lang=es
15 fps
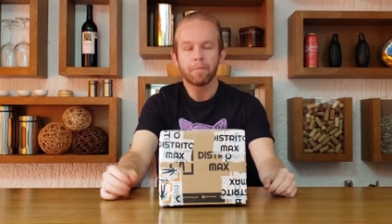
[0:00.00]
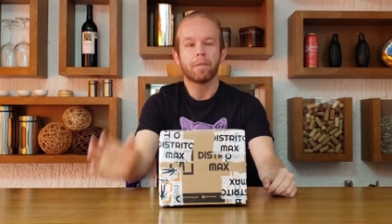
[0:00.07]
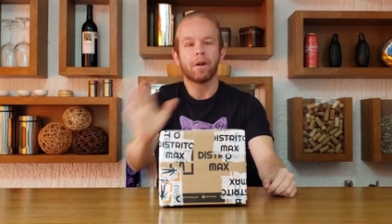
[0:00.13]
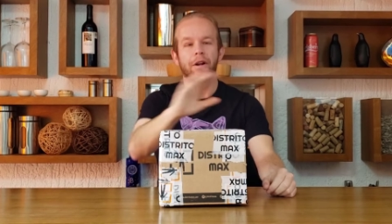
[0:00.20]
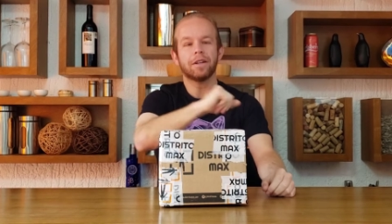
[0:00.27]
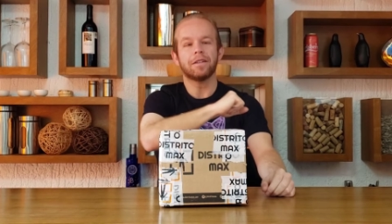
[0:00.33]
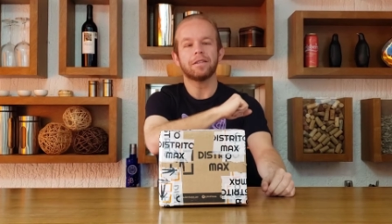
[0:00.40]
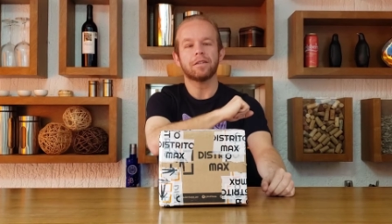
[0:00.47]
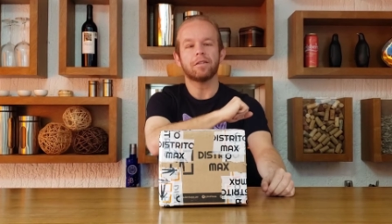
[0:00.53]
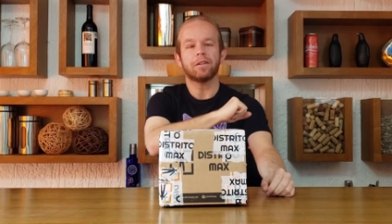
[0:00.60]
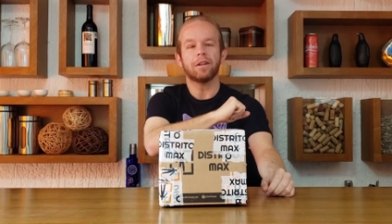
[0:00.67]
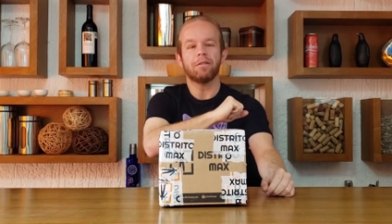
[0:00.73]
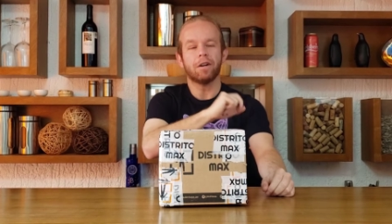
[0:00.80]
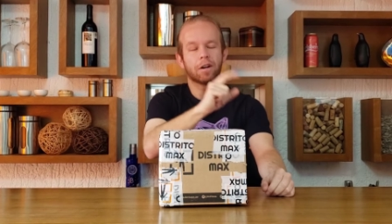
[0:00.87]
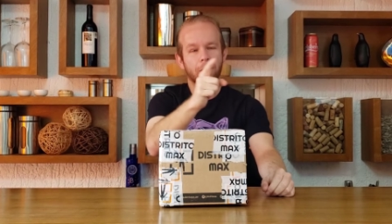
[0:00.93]
Pero antes de
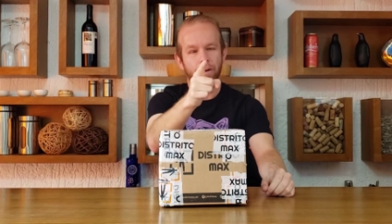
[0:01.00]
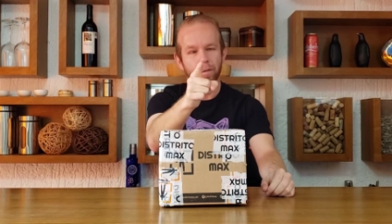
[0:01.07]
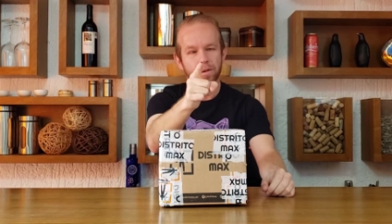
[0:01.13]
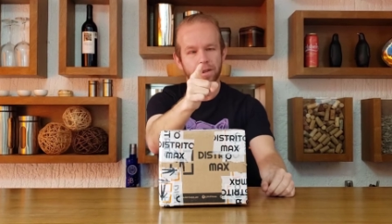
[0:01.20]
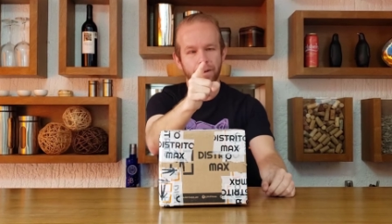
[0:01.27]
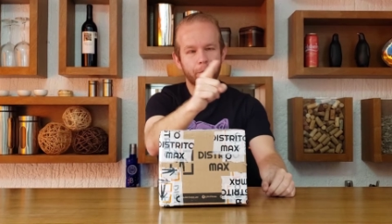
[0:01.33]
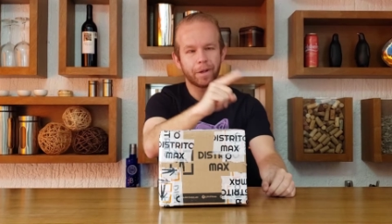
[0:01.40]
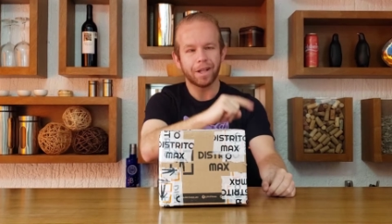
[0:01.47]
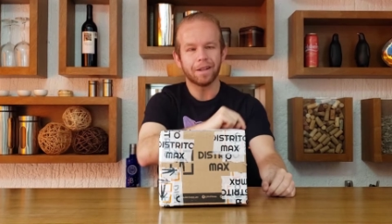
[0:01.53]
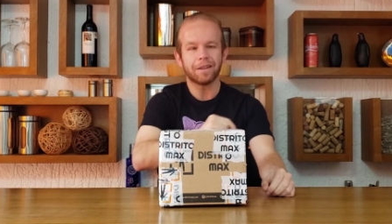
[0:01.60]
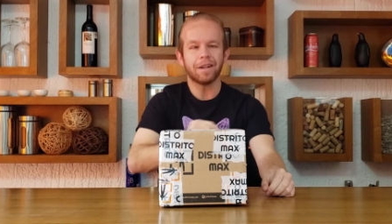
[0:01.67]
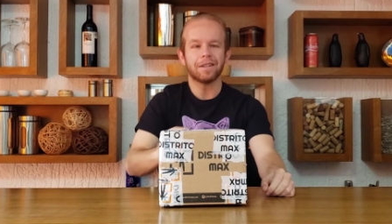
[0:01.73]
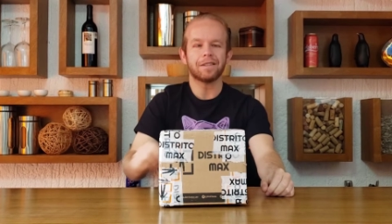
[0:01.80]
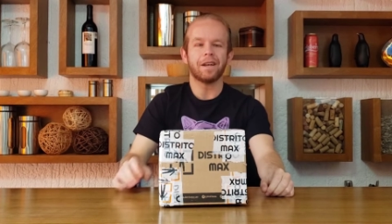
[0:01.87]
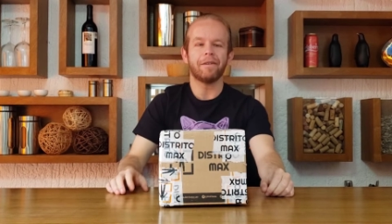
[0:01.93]
continuar, como siempre ya
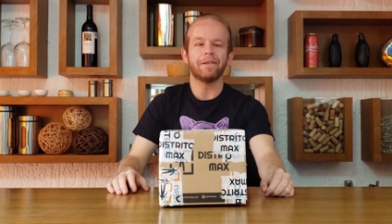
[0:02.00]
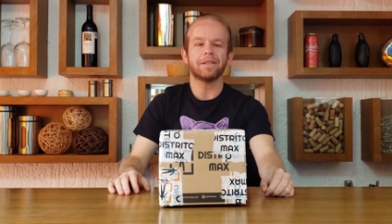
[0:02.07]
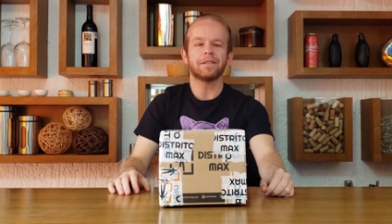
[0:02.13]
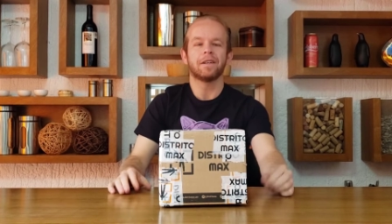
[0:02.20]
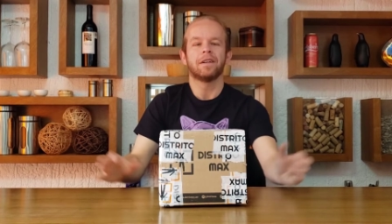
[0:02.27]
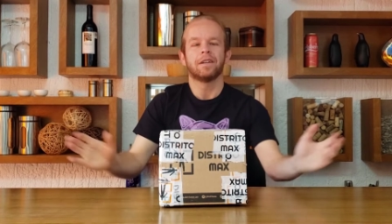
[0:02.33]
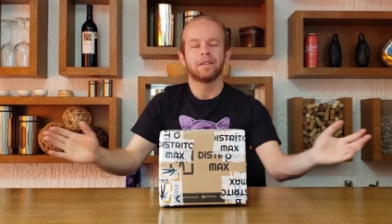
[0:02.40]
te la sabes